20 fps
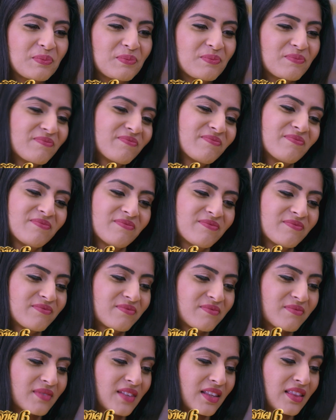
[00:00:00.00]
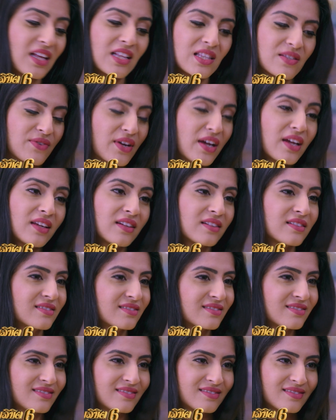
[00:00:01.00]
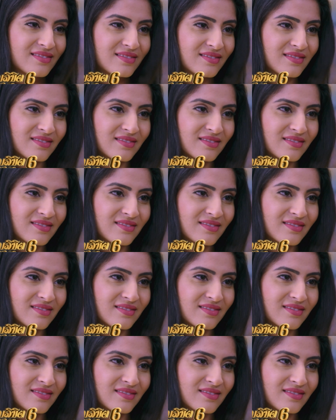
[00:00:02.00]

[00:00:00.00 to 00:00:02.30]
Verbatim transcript: หมายต่อเขาและฉันก็ยอมรับได้